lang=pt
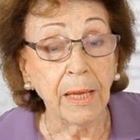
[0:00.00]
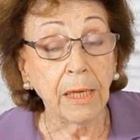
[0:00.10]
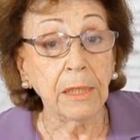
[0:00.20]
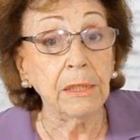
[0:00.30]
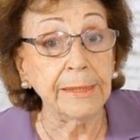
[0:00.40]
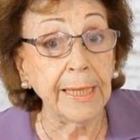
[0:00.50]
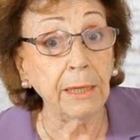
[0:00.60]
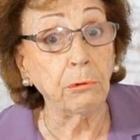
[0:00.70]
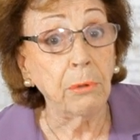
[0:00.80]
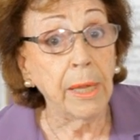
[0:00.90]

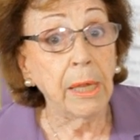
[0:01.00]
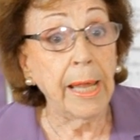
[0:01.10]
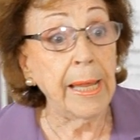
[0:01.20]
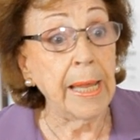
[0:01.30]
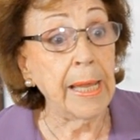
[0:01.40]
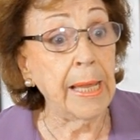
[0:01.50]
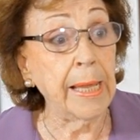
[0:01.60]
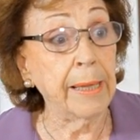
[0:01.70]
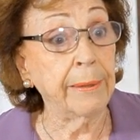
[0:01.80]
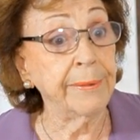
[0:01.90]
Então,
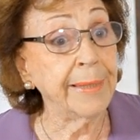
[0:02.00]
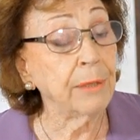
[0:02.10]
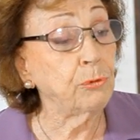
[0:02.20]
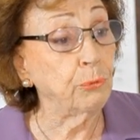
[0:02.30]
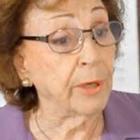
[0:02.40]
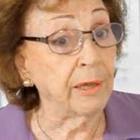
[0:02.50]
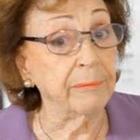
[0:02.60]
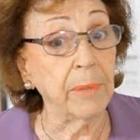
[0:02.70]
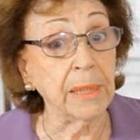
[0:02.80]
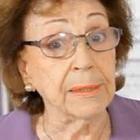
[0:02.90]
é, é,
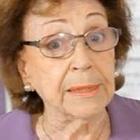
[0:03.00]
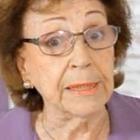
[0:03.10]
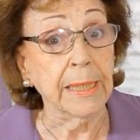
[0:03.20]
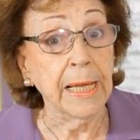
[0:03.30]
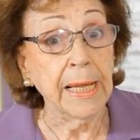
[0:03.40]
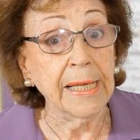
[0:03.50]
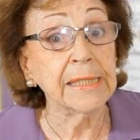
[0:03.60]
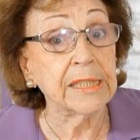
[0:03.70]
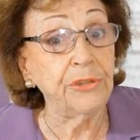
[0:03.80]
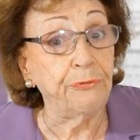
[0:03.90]
naturalmente,
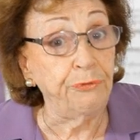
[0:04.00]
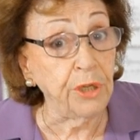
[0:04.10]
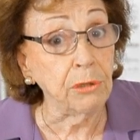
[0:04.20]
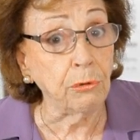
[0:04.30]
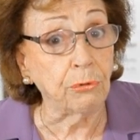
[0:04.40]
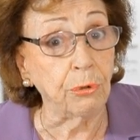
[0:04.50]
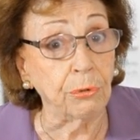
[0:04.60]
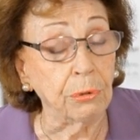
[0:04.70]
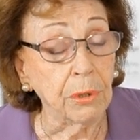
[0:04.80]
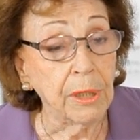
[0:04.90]
esse
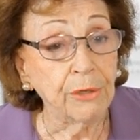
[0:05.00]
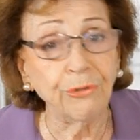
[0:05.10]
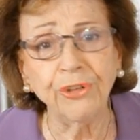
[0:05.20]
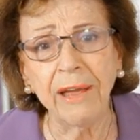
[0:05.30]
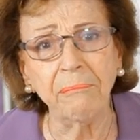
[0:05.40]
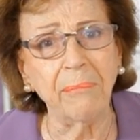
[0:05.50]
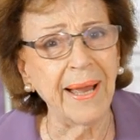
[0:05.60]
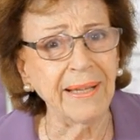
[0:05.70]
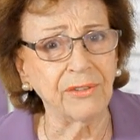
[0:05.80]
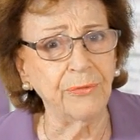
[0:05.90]
vínculo
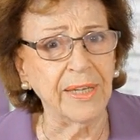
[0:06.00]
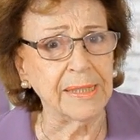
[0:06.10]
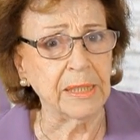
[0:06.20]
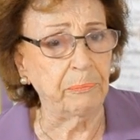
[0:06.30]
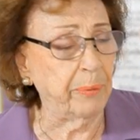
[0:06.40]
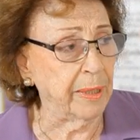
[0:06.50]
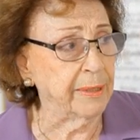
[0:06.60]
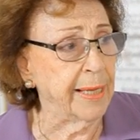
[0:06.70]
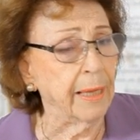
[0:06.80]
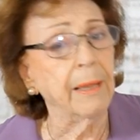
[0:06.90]
jamais vai se
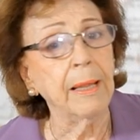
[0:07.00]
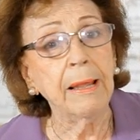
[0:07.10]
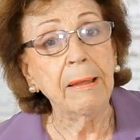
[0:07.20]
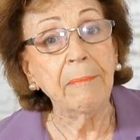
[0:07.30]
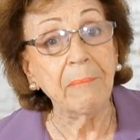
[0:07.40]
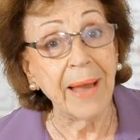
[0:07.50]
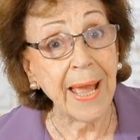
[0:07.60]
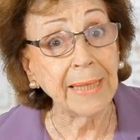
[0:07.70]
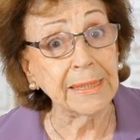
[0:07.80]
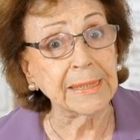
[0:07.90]
perder,
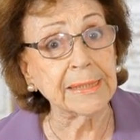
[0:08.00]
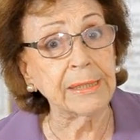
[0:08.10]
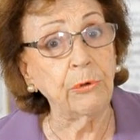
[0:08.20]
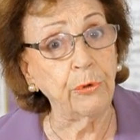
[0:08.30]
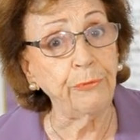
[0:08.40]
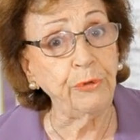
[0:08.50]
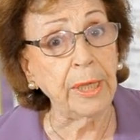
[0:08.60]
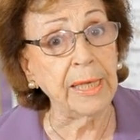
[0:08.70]
mas houve